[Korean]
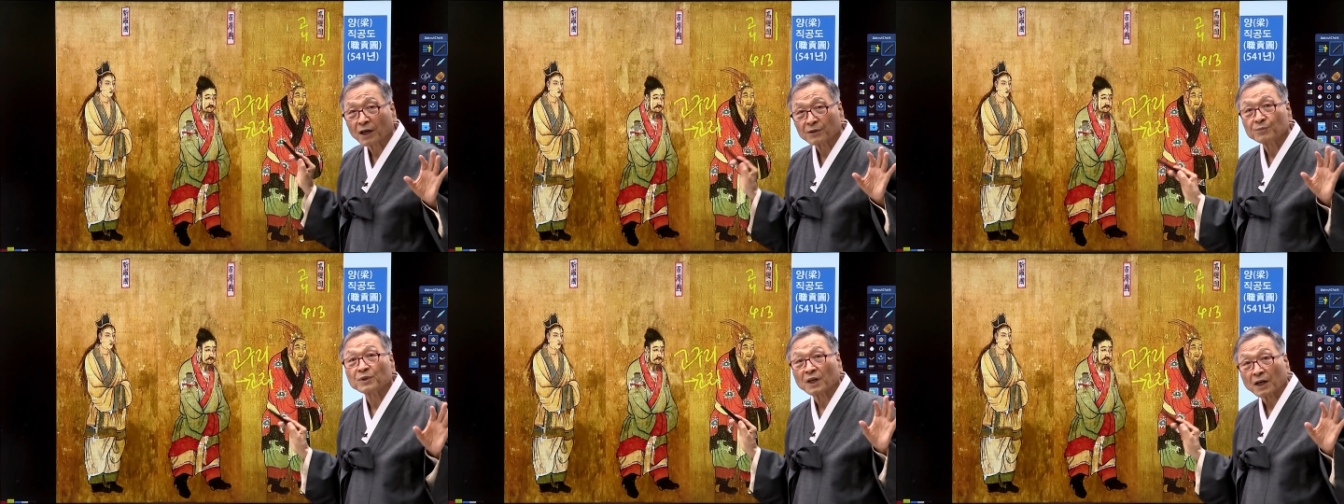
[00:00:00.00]

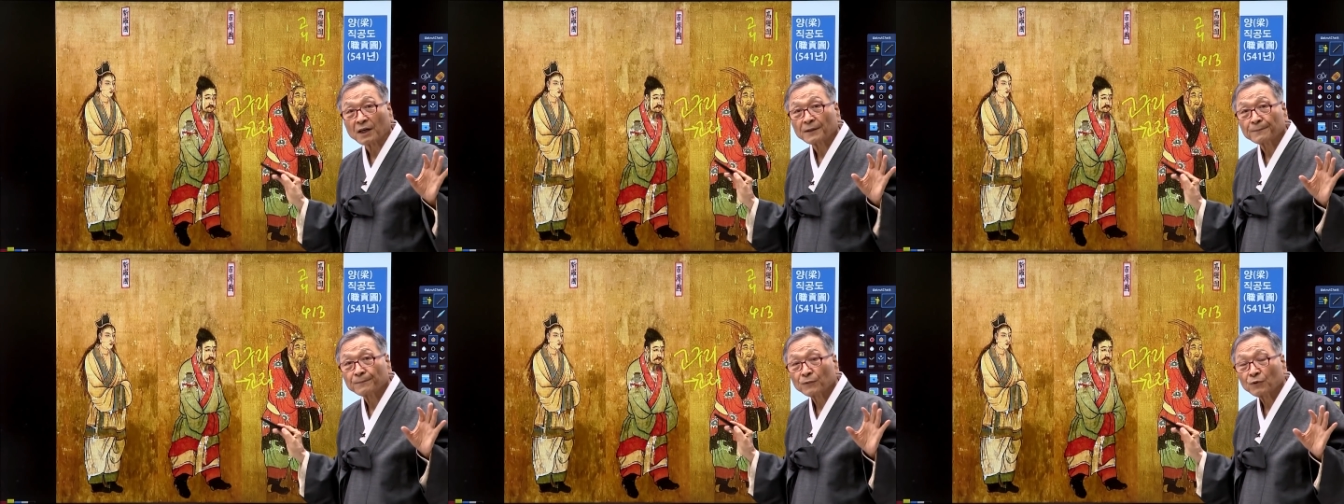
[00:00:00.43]

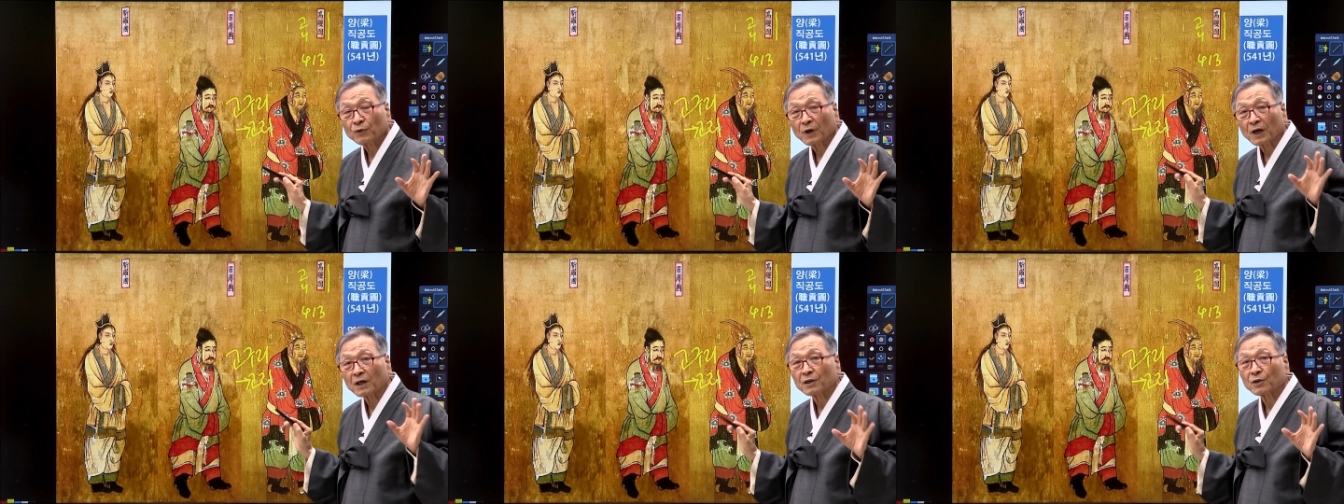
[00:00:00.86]
아닙니다.
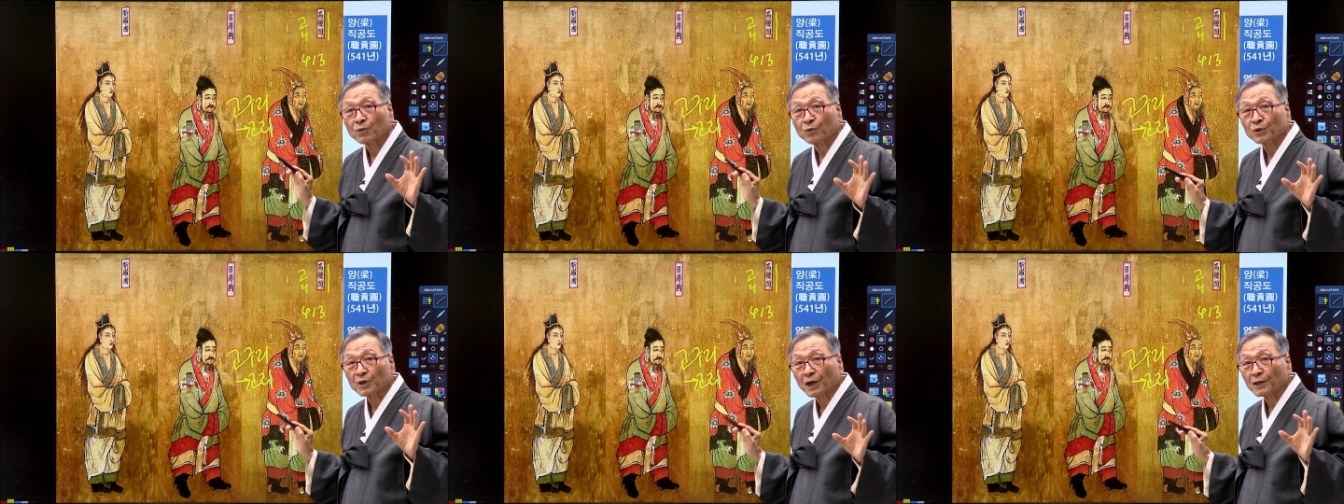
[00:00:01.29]
왕건의
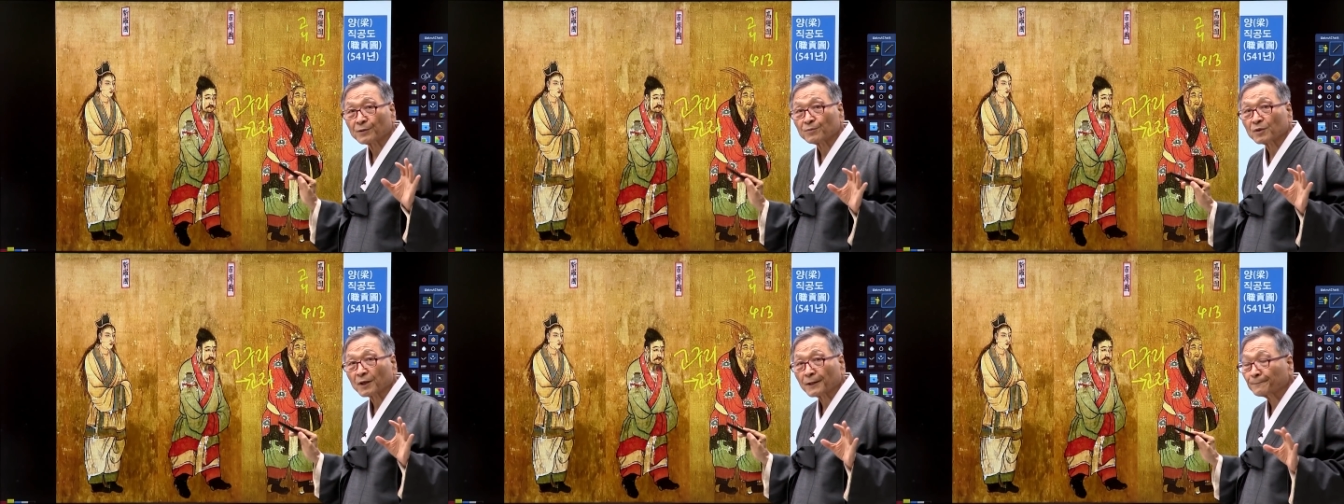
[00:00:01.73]
고리가
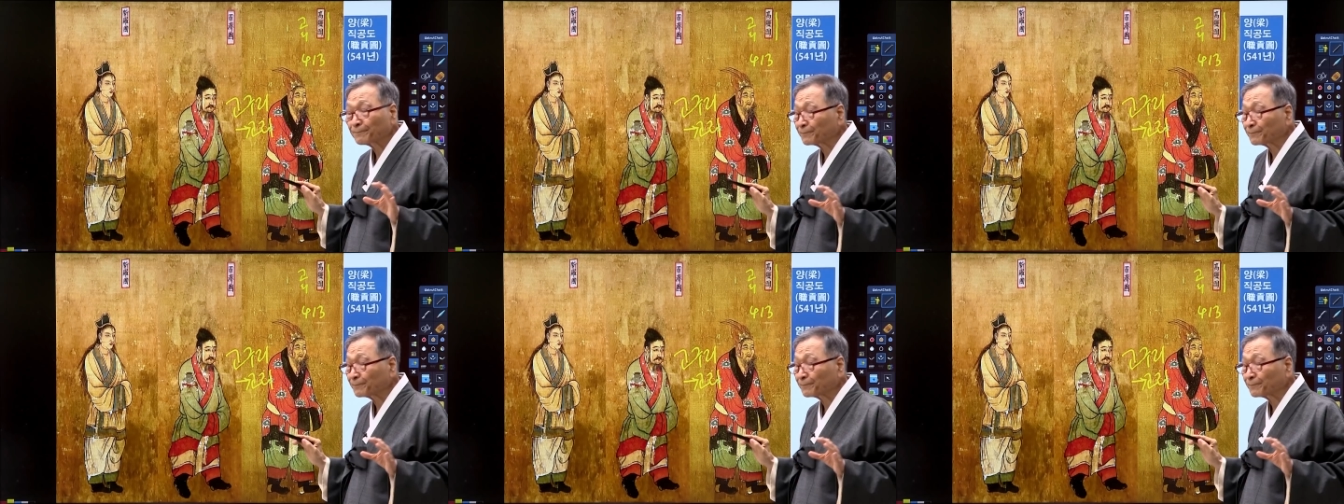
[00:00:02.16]
아닙니다.